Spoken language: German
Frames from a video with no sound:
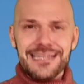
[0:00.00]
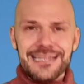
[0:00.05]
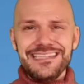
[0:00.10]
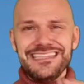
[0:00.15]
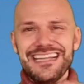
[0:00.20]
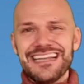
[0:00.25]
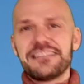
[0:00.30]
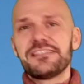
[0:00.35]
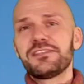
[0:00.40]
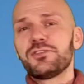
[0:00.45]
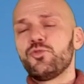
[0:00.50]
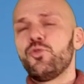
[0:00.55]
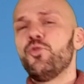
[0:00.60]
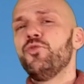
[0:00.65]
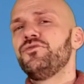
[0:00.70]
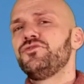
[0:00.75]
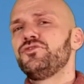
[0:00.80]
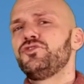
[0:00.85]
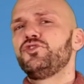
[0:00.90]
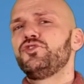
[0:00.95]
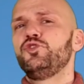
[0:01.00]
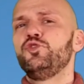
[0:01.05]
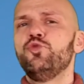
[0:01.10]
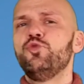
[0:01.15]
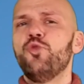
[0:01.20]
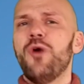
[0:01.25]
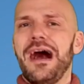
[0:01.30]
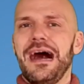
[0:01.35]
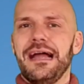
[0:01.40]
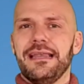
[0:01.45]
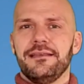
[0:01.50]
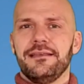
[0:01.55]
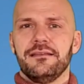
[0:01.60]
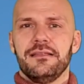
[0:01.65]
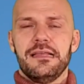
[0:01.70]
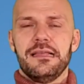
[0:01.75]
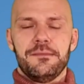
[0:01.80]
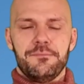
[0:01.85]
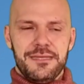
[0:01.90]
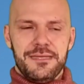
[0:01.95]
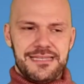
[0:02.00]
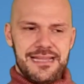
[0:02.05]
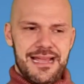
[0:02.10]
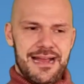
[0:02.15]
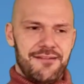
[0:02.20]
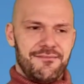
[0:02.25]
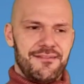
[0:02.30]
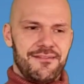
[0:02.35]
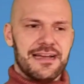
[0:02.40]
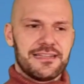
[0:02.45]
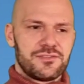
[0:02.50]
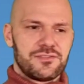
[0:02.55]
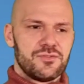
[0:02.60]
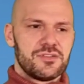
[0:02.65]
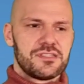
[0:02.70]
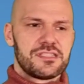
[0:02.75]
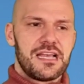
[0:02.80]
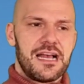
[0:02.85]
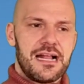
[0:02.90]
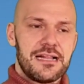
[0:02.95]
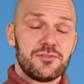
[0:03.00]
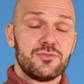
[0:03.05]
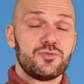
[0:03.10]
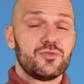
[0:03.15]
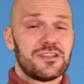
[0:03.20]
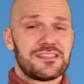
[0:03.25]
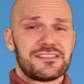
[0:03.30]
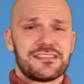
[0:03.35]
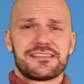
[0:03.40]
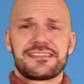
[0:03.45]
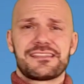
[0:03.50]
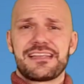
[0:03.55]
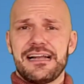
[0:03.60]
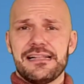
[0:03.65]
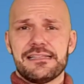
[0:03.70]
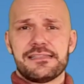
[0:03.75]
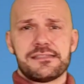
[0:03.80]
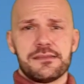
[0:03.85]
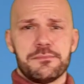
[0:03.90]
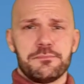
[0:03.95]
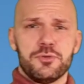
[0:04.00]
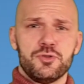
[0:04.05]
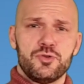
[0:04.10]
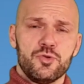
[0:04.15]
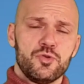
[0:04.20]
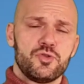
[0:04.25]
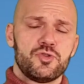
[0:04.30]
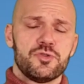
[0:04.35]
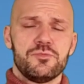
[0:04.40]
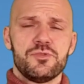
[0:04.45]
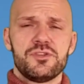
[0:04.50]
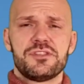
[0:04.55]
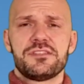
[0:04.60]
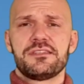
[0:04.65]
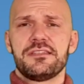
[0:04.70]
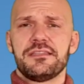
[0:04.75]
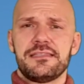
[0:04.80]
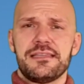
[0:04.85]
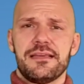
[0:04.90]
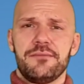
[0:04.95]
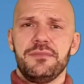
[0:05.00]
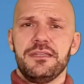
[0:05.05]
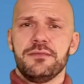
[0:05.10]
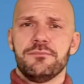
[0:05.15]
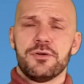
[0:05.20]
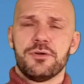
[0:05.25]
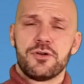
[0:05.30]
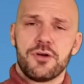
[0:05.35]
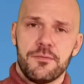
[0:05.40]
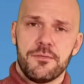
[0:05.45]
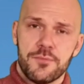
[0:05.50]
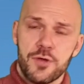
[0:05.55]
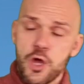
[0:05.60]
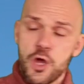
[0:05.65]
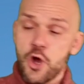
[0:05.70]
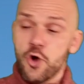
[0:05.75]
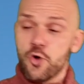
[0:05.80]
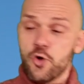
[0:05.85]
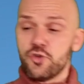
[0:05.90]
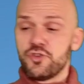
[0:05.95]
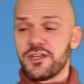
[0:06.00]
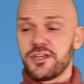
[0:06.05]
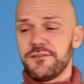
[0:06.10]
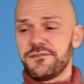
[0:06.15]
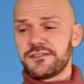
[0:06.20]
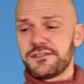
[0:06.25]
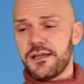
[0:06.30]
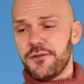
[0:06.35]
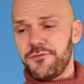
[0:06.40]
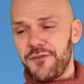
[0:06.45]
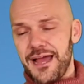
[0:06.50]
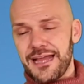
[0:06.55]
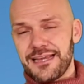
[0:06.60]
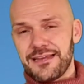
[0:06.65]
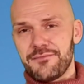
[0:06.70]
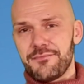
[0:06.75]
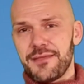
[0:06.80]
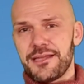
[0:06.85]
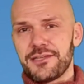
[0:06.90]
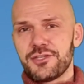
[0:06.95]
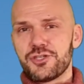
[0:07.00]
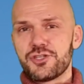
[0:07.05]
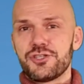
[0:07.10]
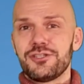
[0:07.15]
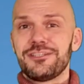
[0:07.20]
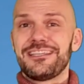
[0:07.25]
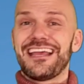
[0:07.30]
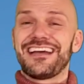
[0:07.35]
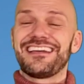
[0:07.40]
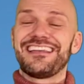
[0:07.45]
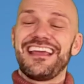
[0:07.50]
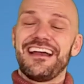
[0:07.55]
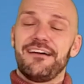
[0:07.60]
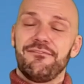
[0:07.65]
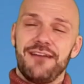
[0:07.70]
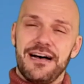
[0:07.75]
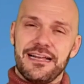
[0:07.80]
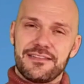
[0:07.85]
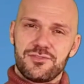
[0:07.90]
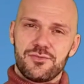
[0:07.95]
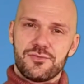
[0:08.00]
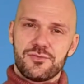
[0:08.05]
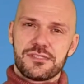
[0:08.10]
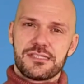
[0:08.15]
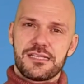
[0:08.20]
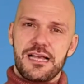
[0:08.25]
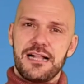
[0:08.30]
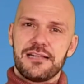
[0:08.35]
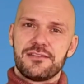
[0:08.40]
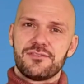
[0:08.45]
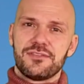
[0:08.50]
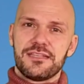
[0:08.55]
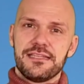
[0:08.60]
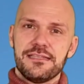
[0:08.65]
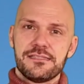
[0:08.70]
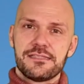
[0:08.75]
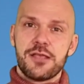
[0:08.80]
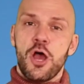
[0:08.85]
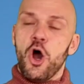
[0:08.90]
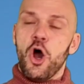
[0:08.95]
Jetzt rufst du an mit der Erwartungshaltung, du hast das geilste Produkt, du musst den Termin bekommen. Und triffst auf einen Menschen, deren Erwartungshaltung ist,